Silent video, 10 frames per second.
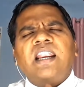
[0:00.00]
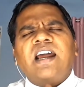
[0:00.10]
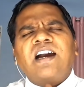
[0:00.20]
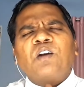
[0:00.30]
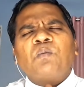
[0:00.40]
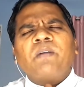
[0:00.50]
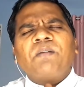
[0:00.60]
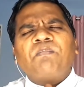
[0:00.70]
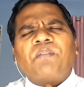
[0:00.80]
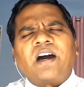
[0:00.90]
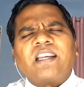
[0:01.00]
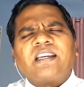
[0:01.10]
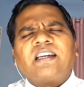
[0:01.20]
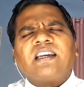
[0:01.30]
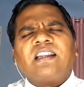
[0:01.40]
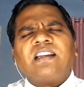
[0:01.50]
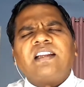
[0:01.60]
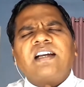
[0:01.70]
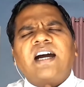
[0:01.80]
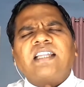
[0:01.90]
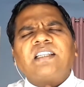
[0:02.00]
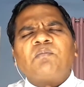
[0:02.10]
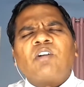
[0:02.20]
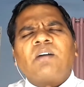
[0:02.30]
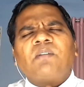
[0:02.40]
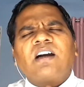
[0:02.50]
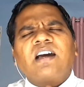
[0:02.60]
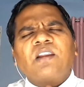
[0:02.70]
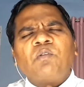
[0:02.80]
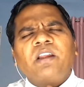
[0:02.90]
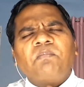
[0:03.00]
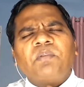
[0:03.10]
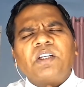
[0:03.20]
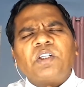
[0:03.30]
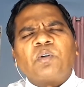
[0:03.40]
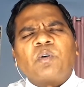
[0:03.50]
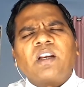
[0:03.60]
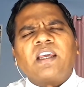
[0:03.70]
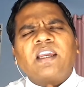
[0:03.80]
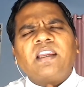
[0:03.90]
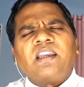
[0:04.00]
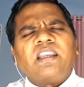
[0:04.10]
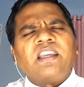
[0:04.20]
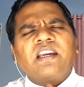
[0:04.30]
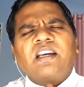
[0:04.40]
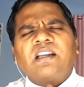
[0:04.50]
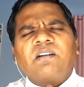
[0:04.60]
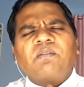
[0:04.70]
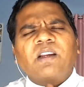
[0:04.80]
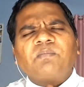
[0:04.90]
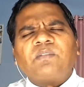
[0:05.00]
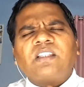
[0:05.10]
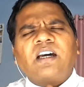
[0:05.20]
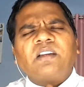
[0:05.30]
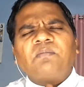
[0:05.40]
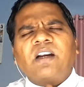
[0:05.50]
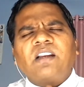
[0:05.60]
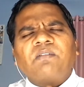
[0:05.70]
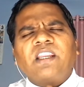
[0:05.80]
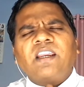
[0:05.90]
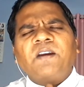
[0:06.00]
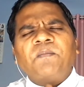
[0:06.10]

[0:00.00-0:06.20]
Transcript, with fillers: நாங்கள் உம்மை பார்க்க அதன் மூலமாக அருளை பெற்றுக்கொள்ள எங்களுக்கு வரம் தாரும் ஆண்டவரே